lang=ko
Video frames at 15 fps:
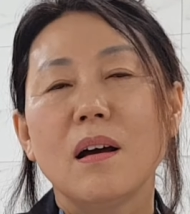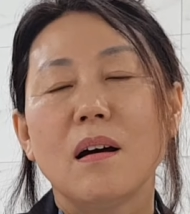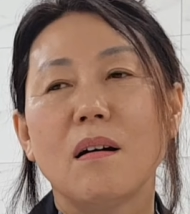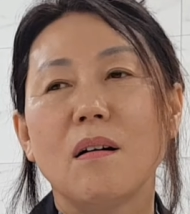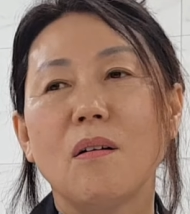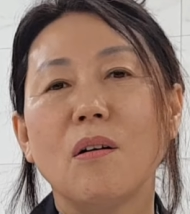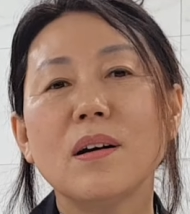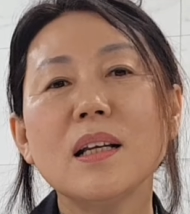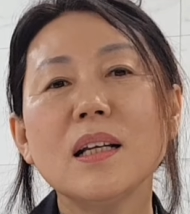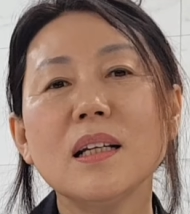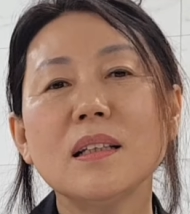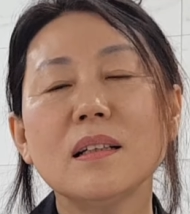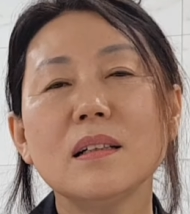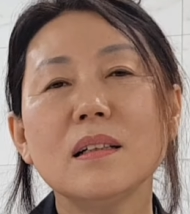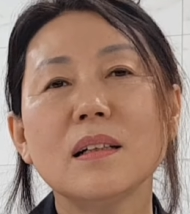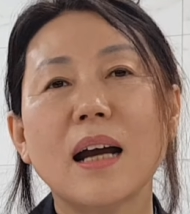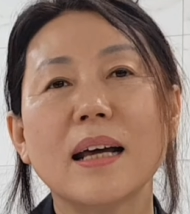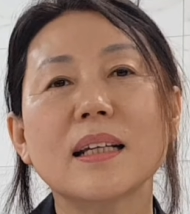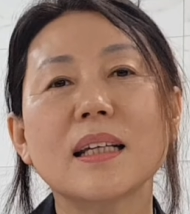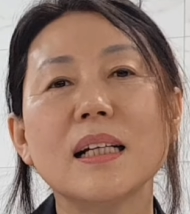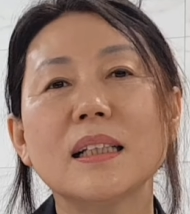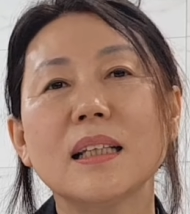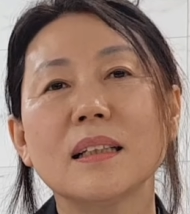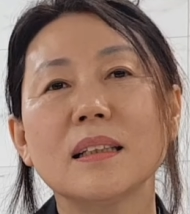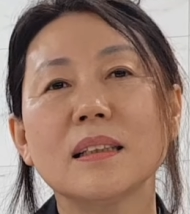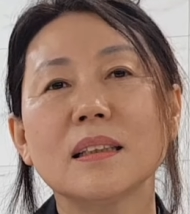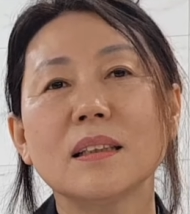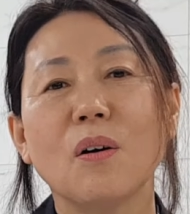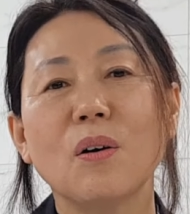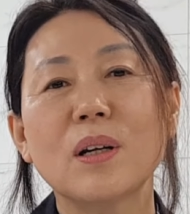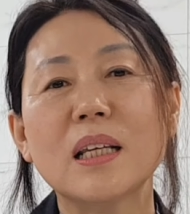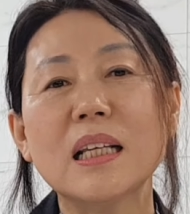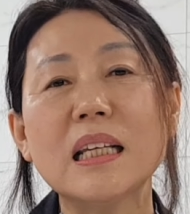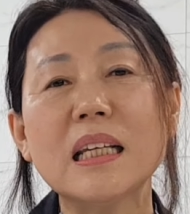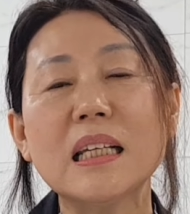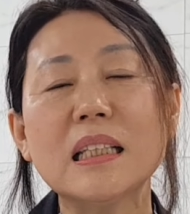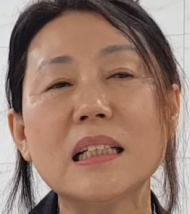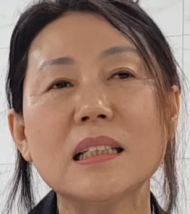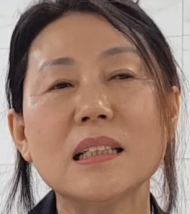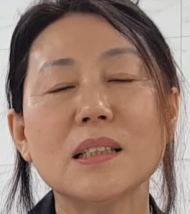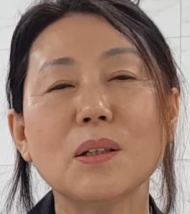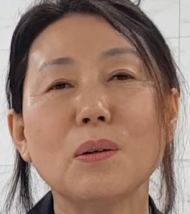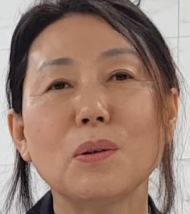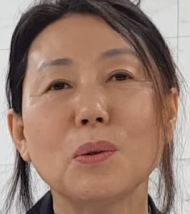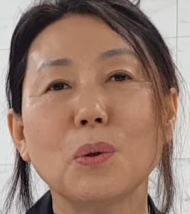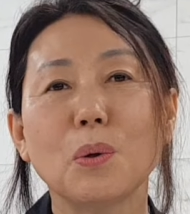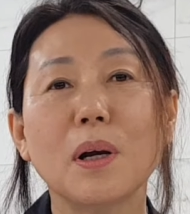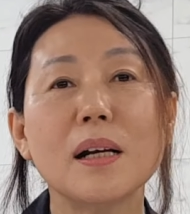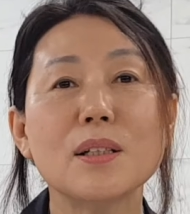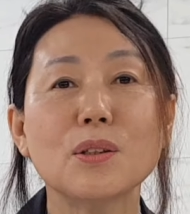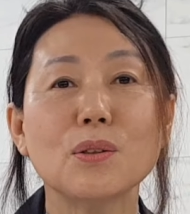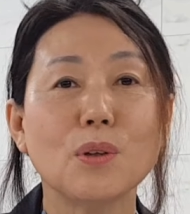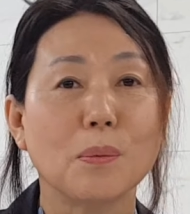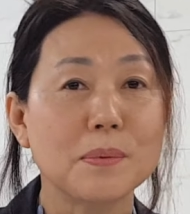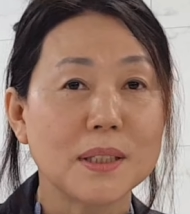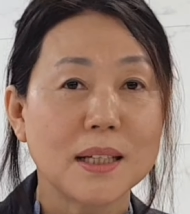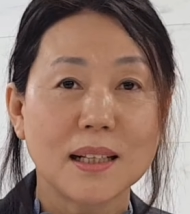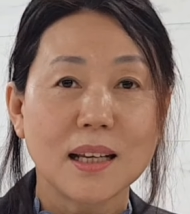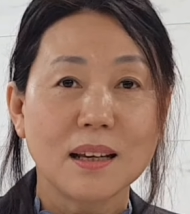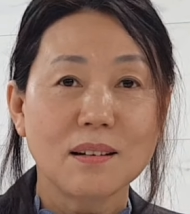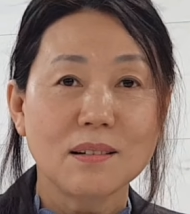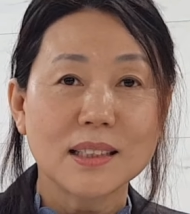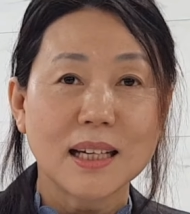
어, 어린이들을 가르칠 때는 어린이들 시절로 돌아갈 수는 없잖아요.